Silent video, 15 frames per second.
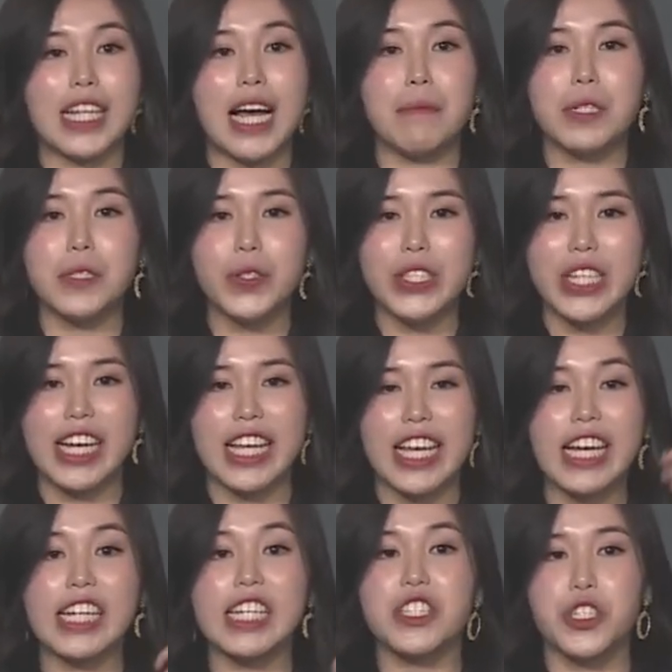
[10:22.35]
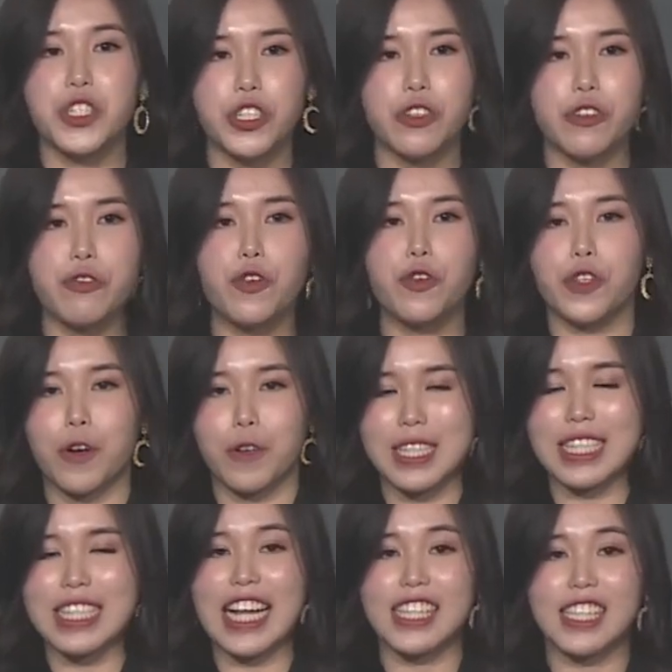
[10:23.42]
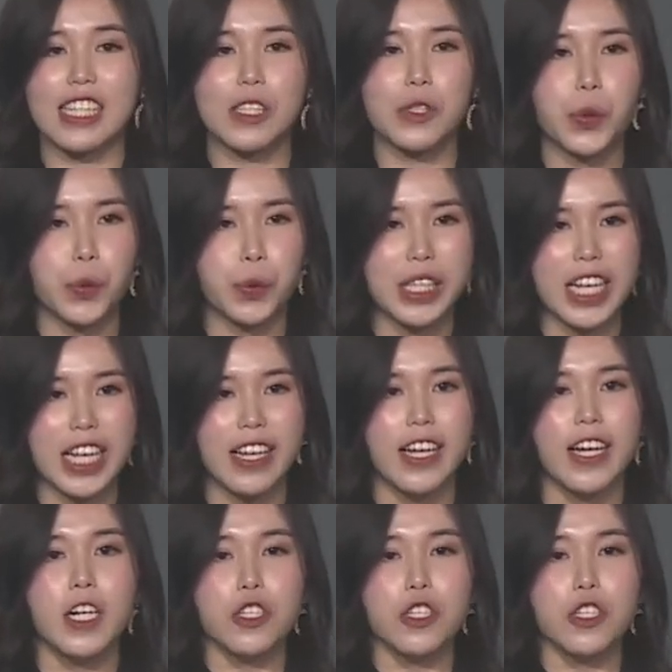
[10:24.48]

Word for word: 他们就像一个师傅有三个徒弟。